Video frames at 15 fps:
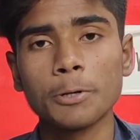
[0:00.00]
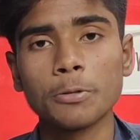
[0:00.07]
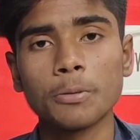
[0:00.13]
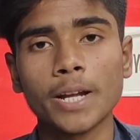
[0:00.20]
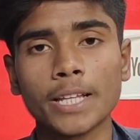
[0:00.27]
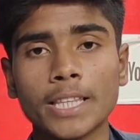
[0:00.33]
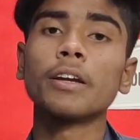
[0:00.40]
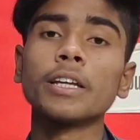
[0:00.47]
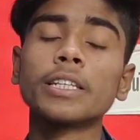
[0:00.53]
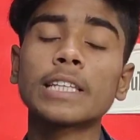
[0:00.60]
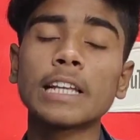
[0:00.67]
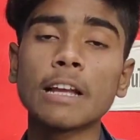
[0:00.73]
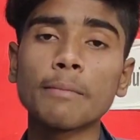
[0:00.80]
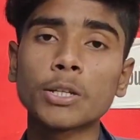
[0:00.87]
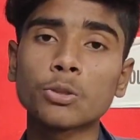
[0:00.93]
वीडियो बनाता है
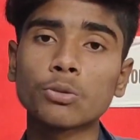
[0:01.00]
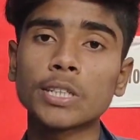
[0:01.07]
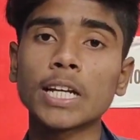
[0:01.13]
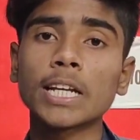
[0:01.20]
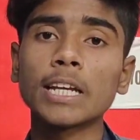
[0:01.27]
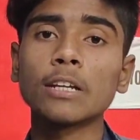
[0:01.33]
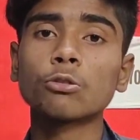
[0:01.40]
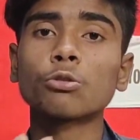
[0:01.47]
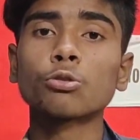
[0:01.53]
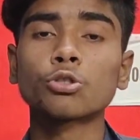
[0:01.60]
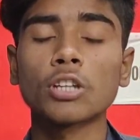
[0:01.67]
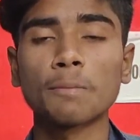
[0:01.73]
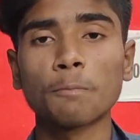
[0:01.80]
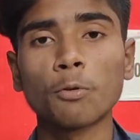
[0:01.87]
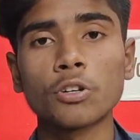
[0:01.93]
इसीलिए मैं सोचा कि इनको
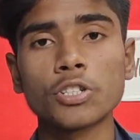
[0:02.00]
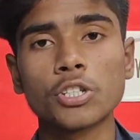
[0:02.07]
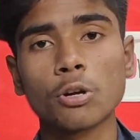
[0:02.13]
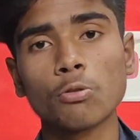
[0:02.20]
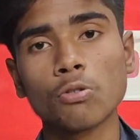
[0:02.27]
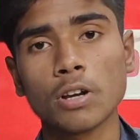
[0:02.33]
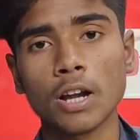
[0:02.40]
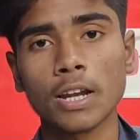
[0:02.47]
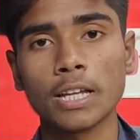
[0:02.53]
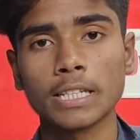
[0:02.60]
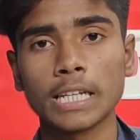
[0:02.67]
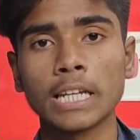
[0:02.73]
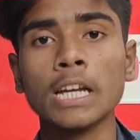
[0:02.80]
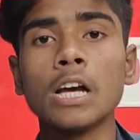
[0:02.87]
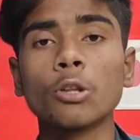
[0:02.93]
सपोर्ट जरूर करना
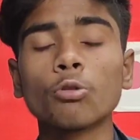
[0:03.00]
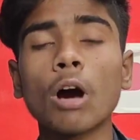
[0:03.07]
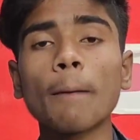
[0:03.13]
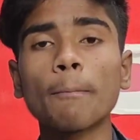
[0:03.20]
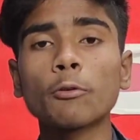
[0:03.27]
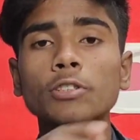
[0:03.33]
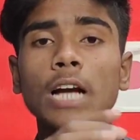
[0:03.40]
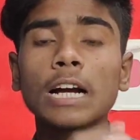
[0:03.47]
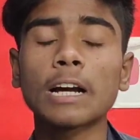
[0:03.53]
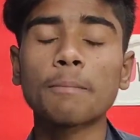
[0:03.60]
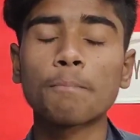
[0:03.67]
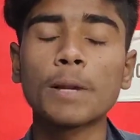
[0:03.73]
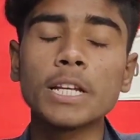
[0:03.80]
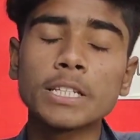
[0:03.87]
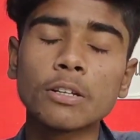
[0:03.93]
चाहिए तो आप लोग जाकर
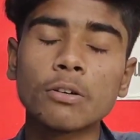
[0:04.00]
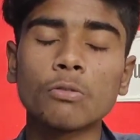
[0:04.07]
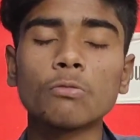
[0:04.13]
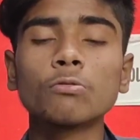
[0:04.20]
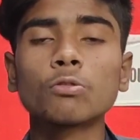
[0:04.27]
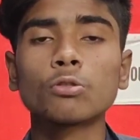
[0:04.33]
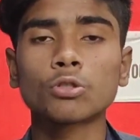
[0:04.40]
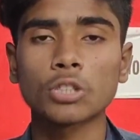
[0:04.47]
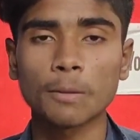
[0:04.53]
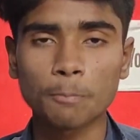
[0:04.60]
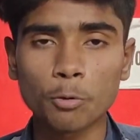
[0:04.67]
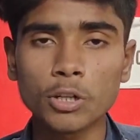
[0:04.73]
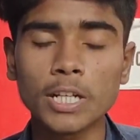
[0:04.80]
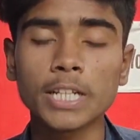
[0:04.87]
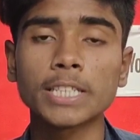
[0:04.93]
प्लीज़ उनको
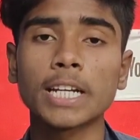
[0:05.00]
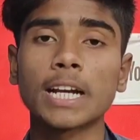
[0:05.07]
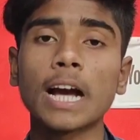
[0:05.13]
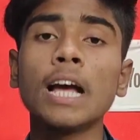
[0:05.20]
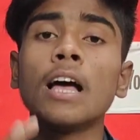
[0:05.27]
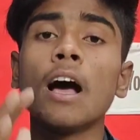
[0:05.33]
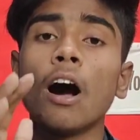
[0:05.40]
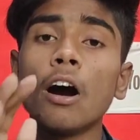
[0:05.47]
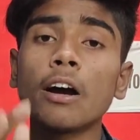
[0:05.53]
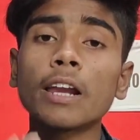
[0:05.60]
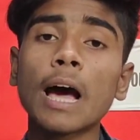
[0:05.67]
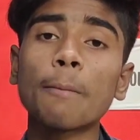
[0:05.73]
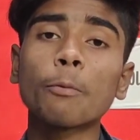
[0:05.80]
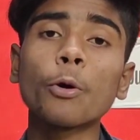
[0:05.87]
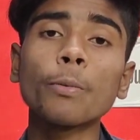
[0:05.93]
सपोर्ट कीजिएगा अगर
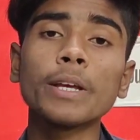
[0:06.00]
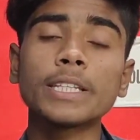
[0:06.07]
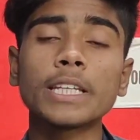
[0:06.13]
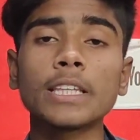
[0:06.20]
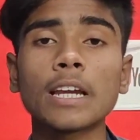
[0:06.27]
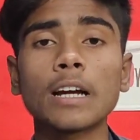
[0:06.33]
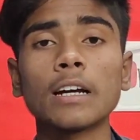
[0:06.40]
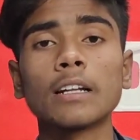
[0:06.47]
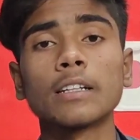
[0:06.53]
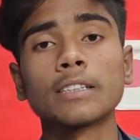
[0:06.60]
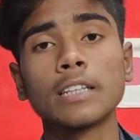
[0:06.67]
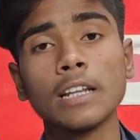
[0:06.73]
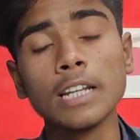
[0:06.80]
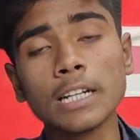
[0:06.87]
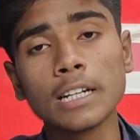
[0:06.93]
आपको भी इसी तरह
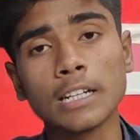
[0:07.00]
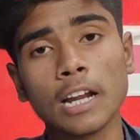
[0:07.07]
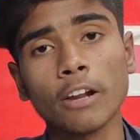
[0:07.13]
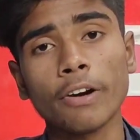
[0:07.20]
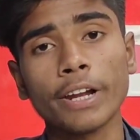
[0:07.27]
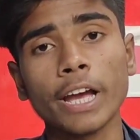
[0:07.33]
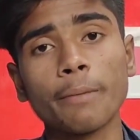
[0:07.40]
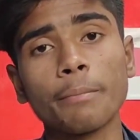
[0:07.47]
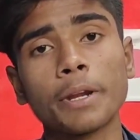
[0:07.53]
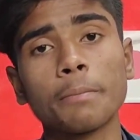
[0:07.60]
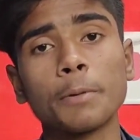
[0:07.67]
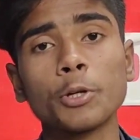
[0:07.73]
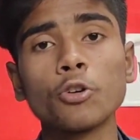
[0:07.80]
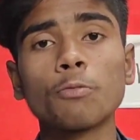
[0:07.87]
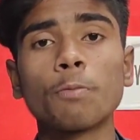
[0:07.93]
लिंक डलवाना है मेरे
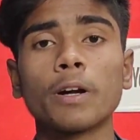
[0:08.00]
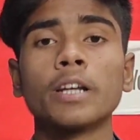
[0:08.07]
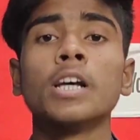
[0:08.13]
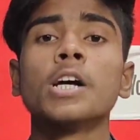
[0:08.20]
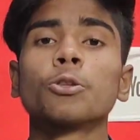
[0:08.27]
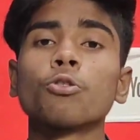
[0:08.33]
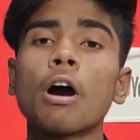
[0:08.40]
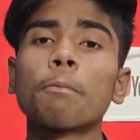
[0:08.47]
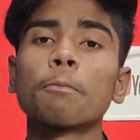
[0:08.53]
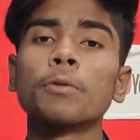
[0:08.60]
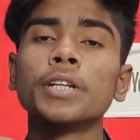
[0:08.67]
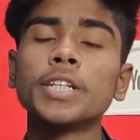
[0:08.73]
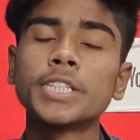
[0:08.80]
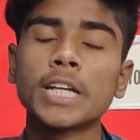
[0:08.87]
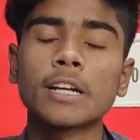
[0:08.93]
वीडियो पर तो आप
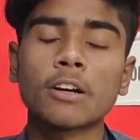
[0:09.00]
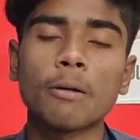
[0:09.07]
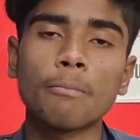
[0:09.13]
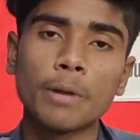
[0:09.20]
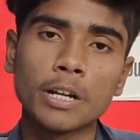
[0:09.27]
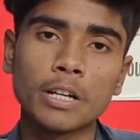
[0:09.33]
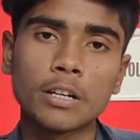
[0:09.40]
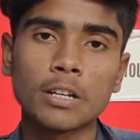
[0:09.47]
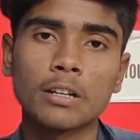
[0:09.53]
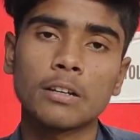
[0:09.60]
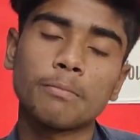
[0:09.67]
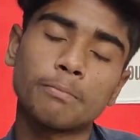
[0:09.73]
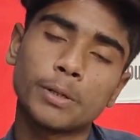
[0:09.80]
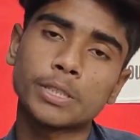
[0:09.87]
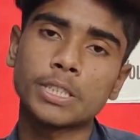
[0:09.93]
नीचे कमेंट
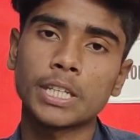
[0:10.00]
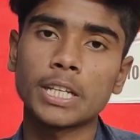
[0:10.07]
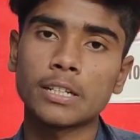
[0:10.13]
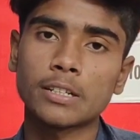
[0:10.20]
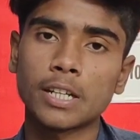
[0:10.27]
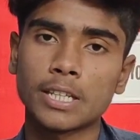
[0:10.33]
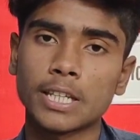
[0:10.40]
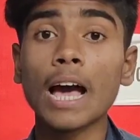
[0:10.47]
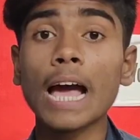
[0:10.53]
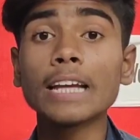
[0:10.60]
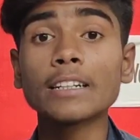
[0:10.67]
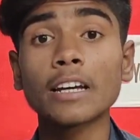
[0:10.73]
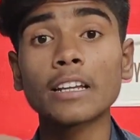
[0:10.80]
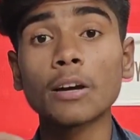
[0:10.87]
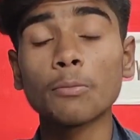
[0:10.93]
बस एक कर देना
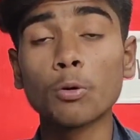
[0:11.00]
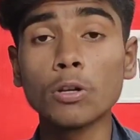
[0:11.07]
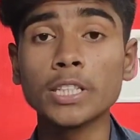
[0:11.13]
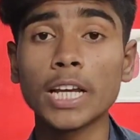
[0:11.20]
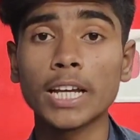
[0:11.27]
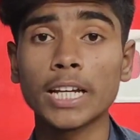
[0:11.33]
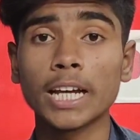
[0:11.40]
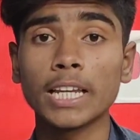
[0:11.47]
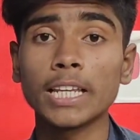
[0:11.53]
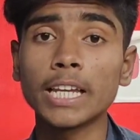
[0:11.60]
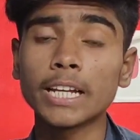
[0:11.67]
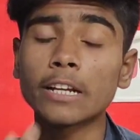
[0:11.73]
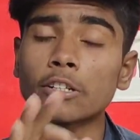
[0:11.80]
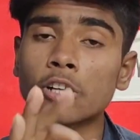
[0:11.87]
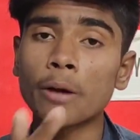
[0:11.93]
लाइक करना भूल जाइएगा
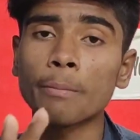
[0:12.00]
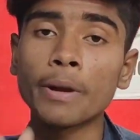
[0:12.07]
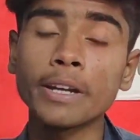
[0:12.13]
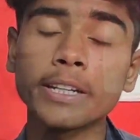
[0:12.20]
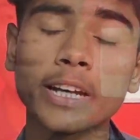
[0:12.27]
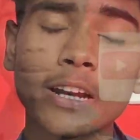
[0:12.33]
लेकिन कमेंट